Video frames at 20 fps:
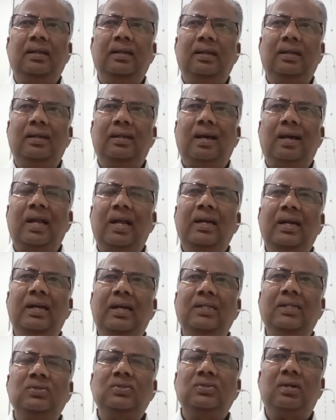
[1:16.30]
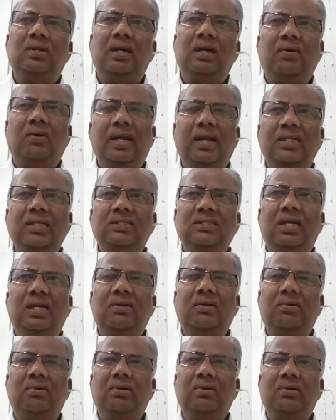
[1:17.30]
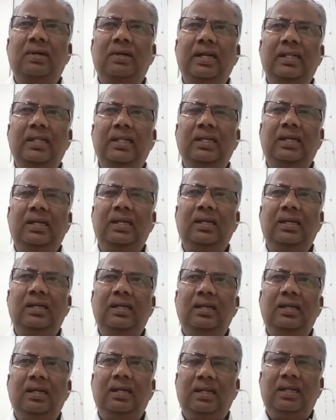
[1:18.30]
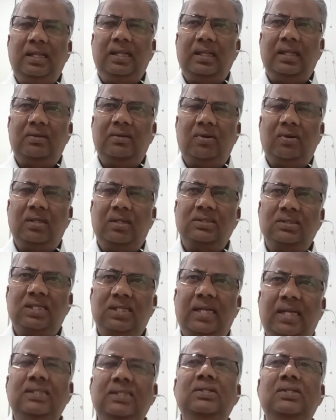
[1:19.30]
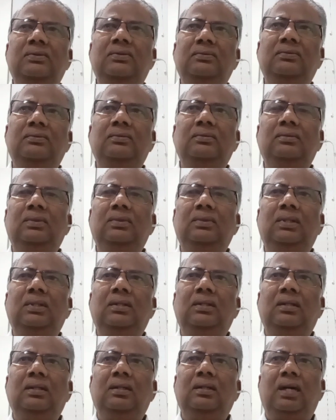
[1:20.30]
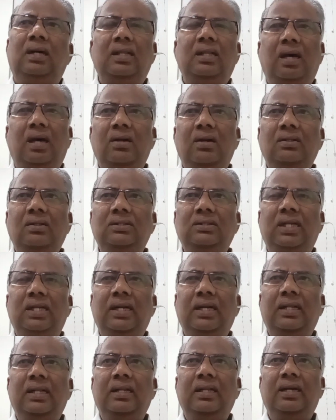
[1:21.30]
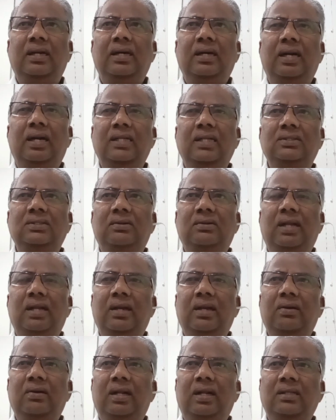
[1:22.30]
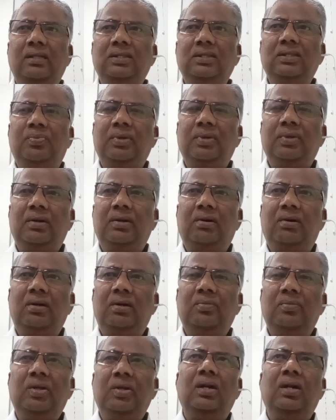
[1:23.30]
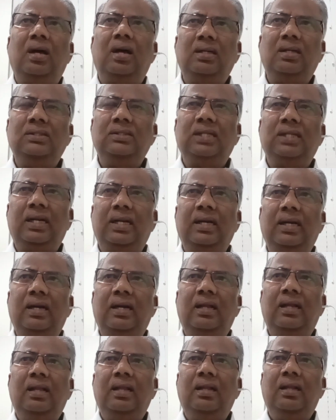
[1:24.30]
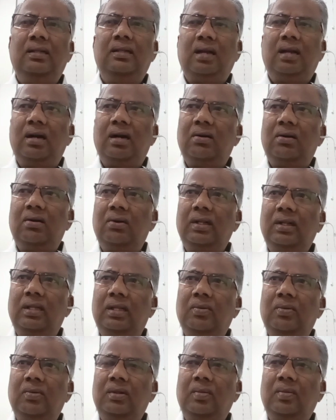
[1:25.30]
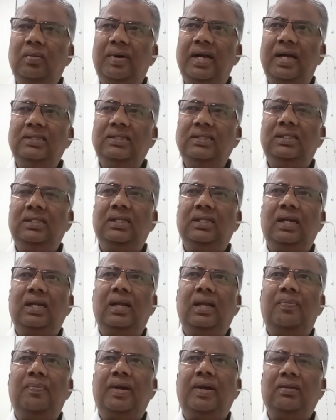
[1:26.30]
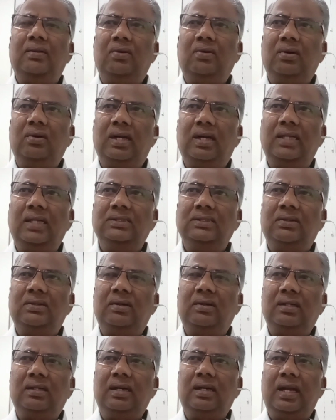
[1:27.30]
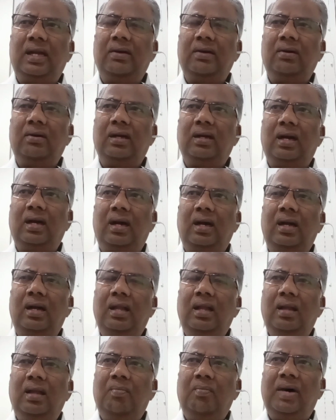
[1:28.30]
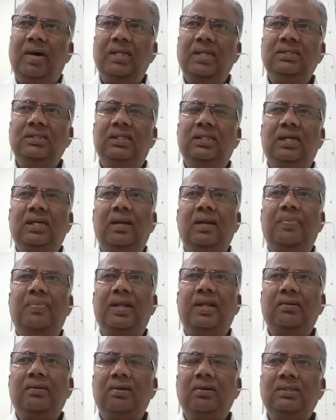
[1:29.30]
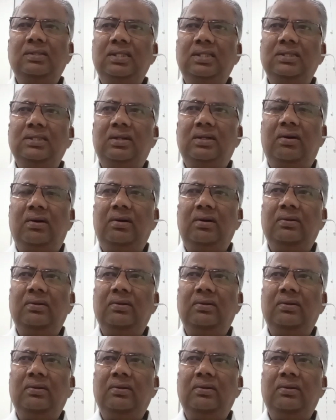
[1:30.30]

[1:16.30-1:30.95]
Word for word: అన్ని చోట్ల ఒకేసారి ఇవ్వటం అనేది ఇది ఎంతవరకు సాధ్యం అది ఆలోచించాలి కదా క్రైస్తవ నాయకులు అని చెప్పుకునేవాళ్ళు మీరు ఆలోచించాలిగా దాంట్లో ఇంతకుముందు బాధ్యత గల పదవులు క్రైస్తవ నాయకులుగా బాధ్యత గల పదవులు చేసిన వాళ్ళు